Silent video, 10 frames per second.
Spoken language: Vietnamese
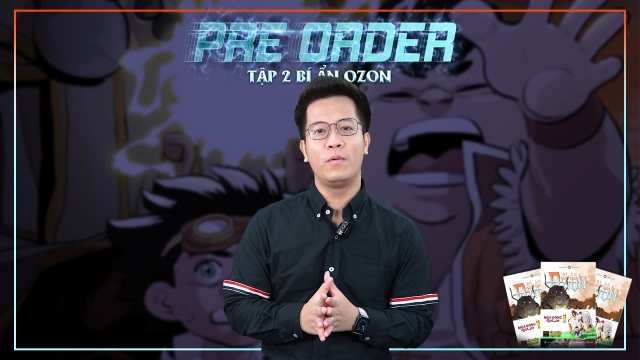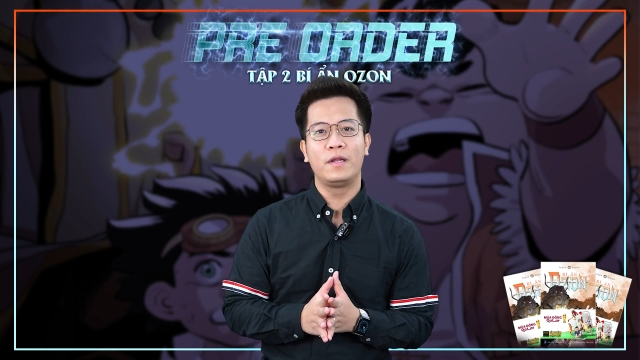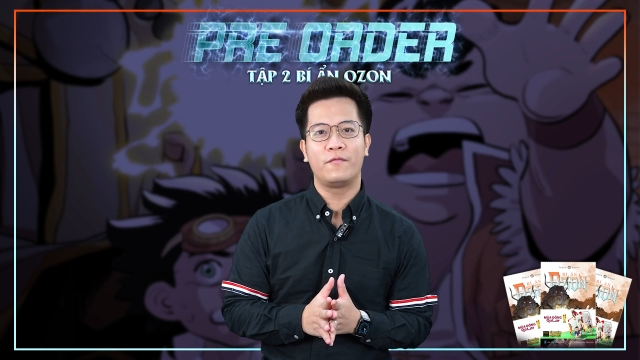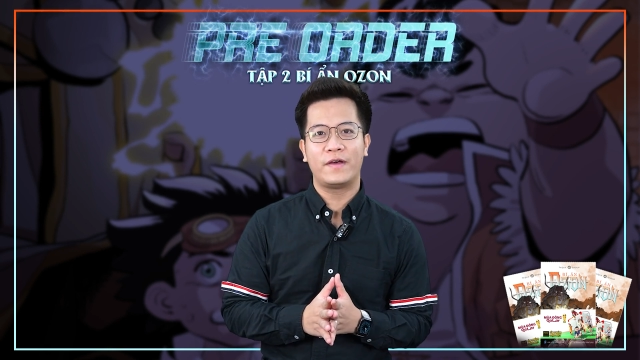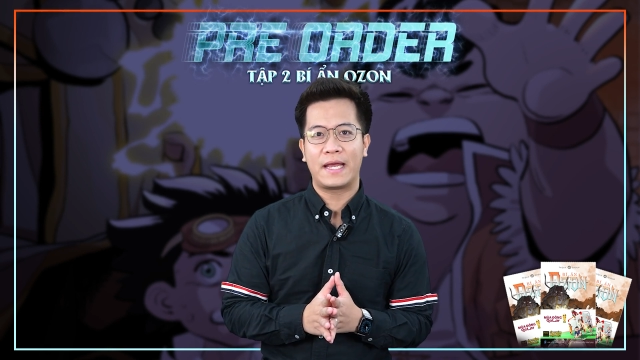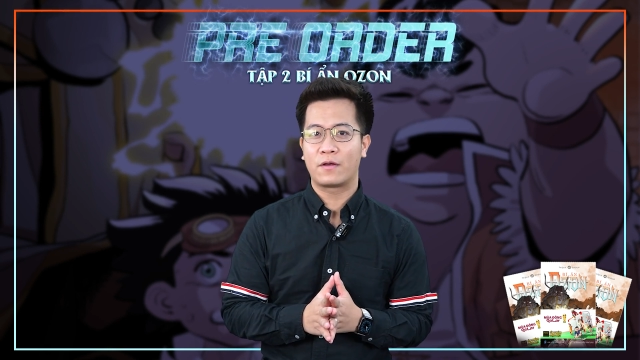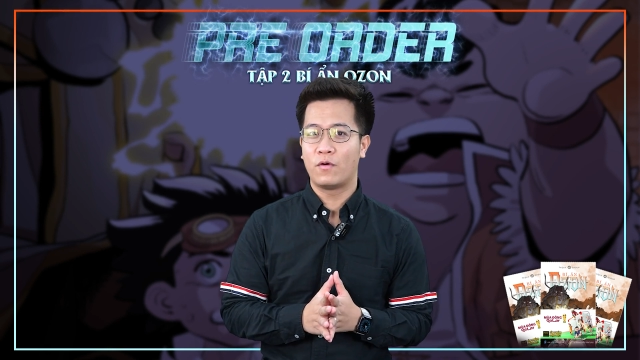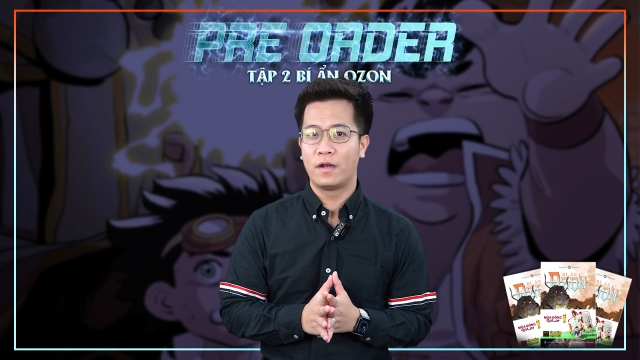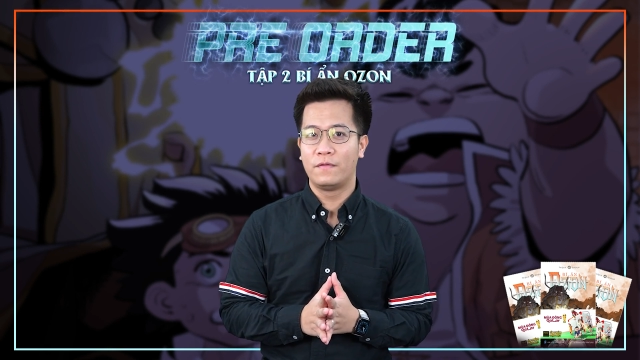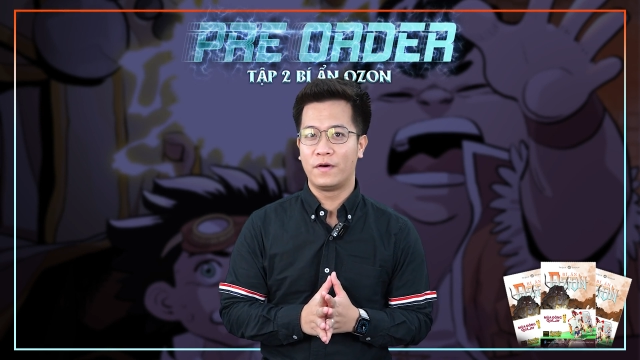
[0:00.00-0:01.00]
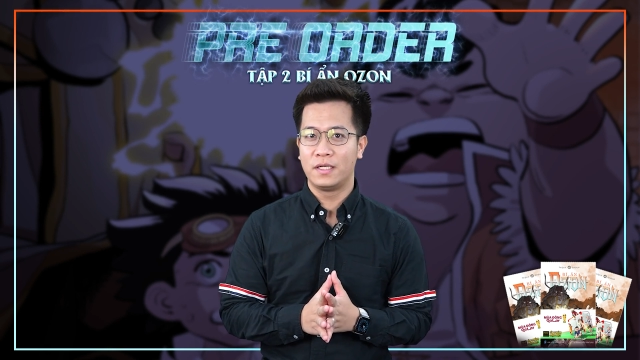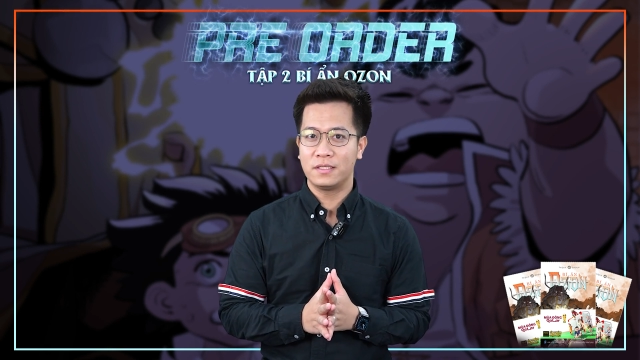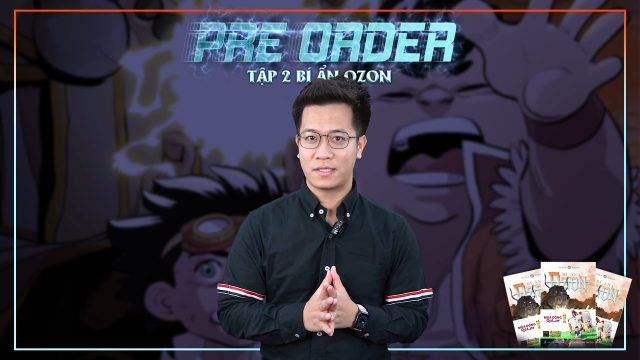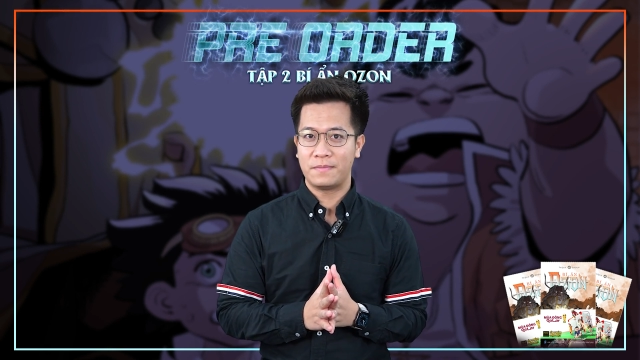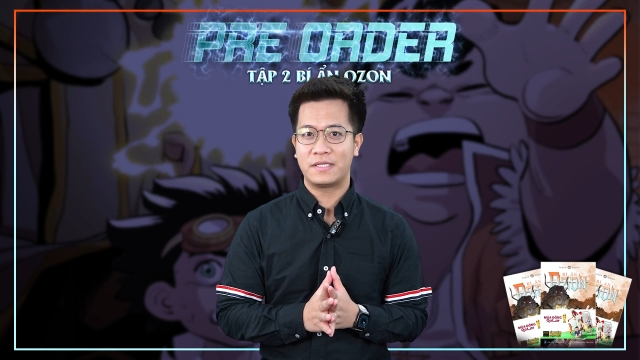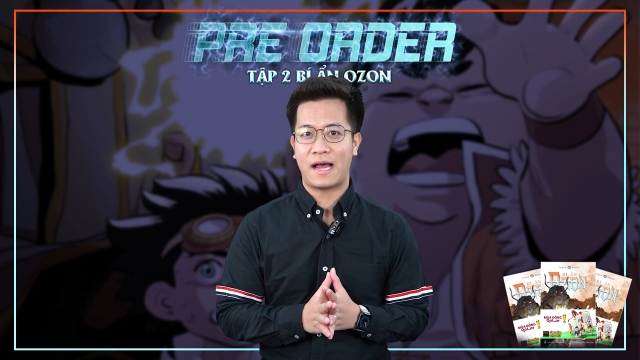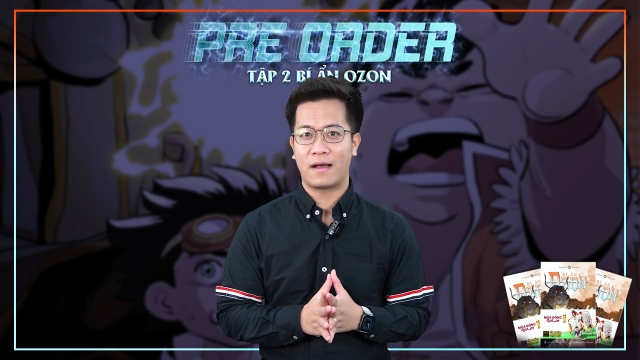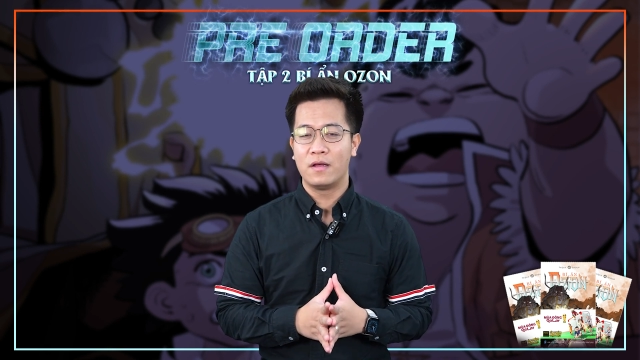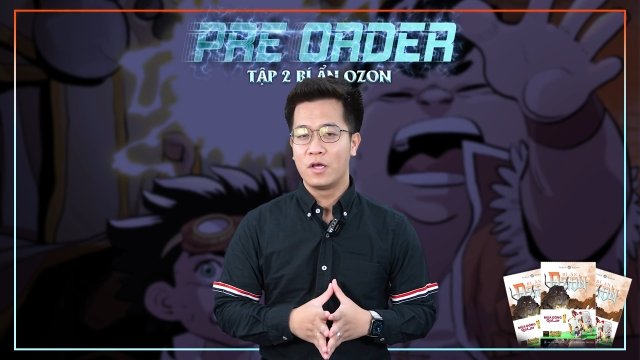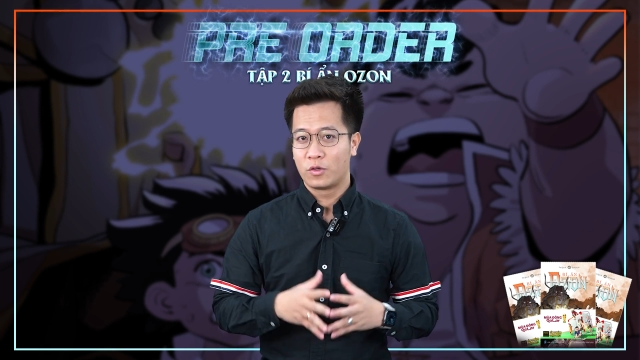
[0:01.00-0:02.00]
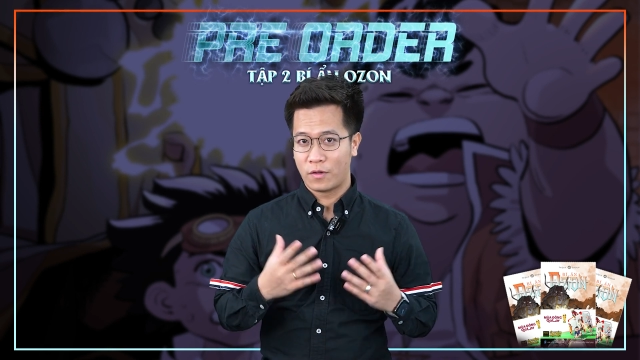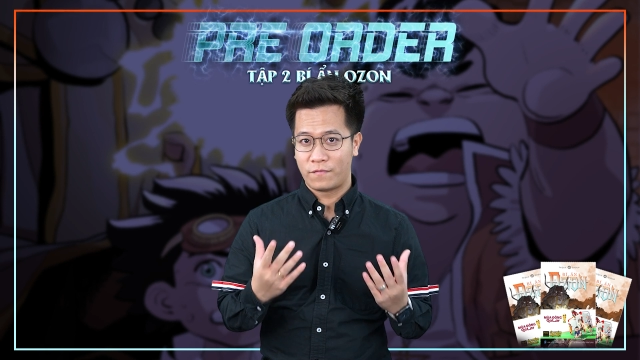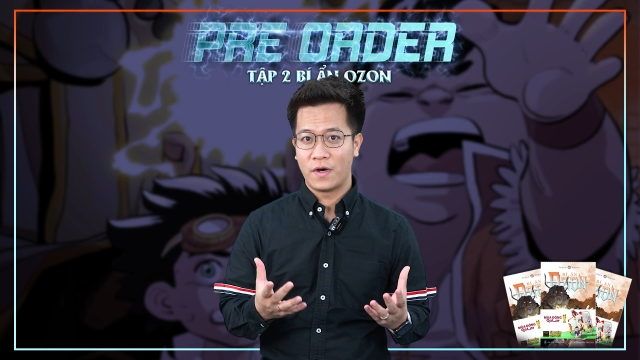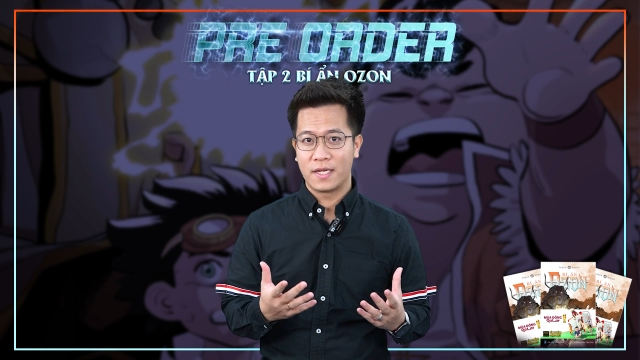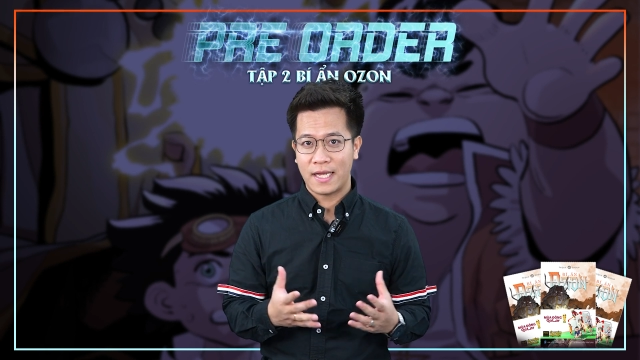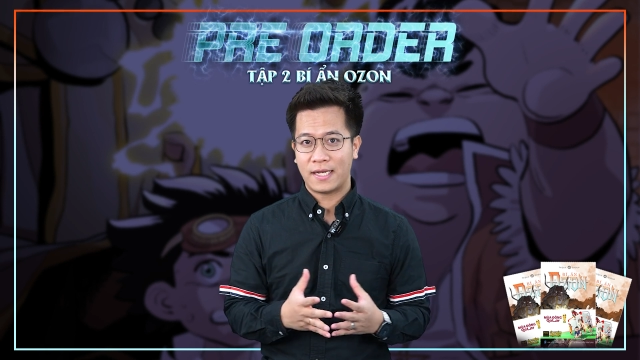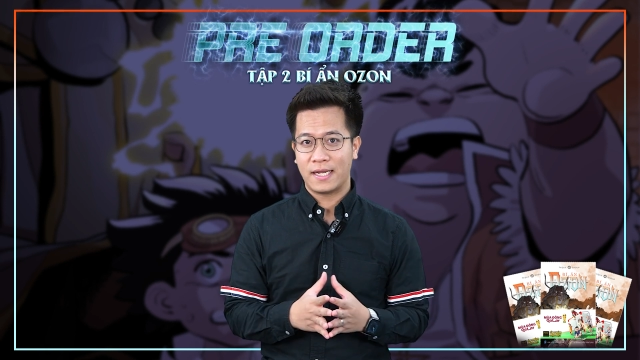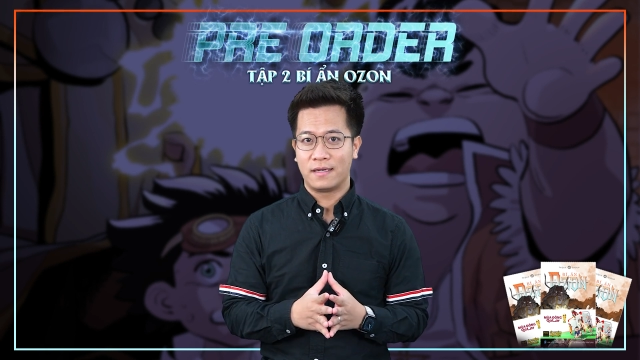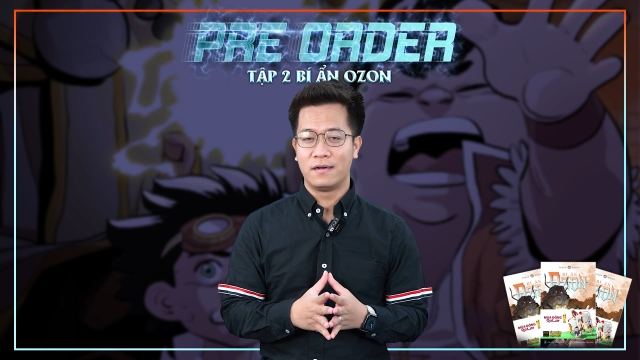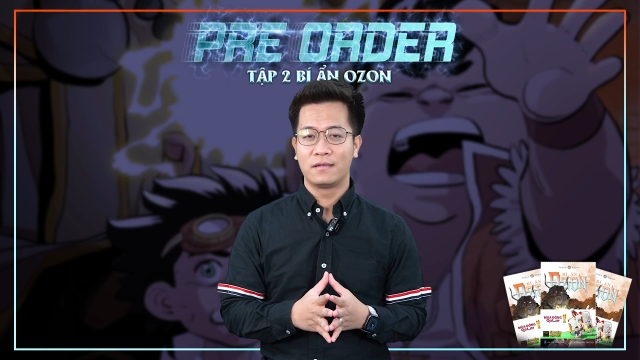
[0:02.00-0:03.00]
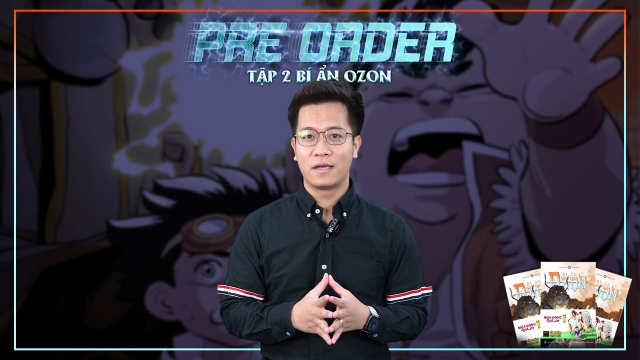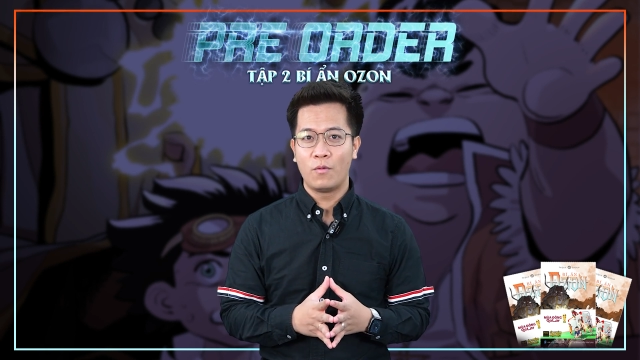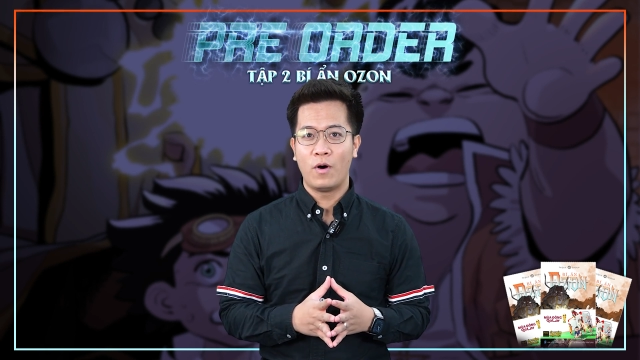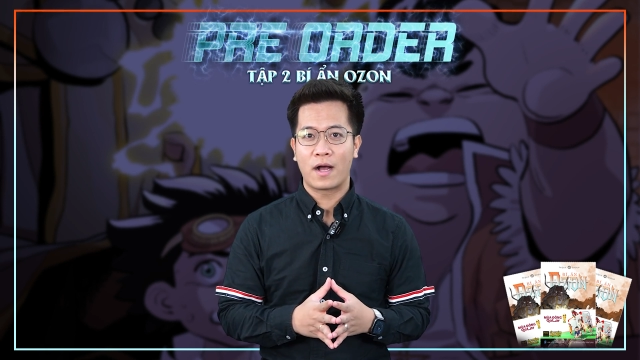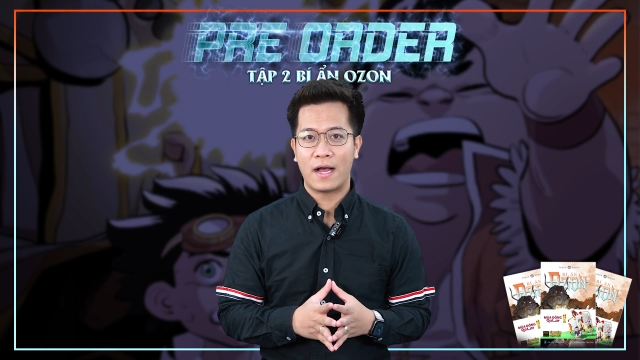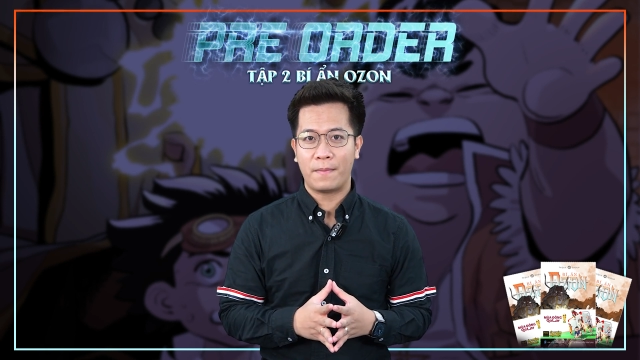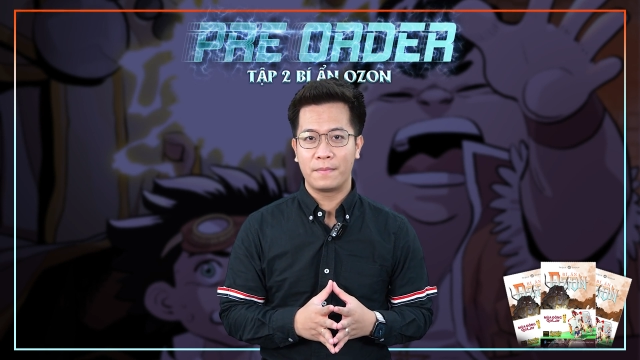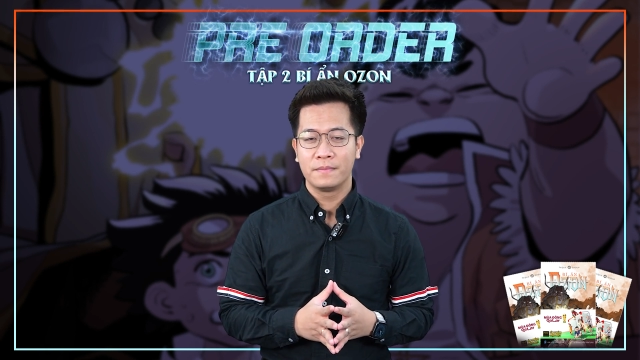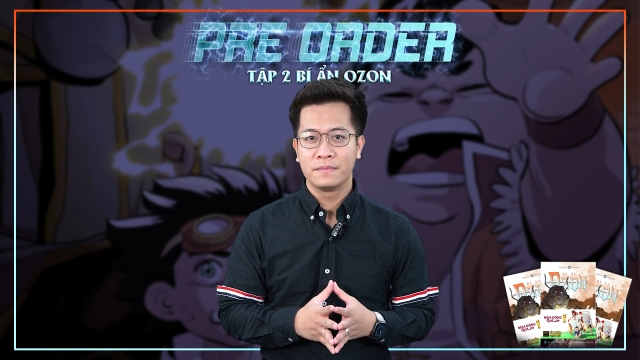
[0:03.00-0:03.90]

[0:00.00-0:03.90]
của bình luận viên Anh Quân với những tâm trạng tuyệt vời nhất để hướng tới World Cup.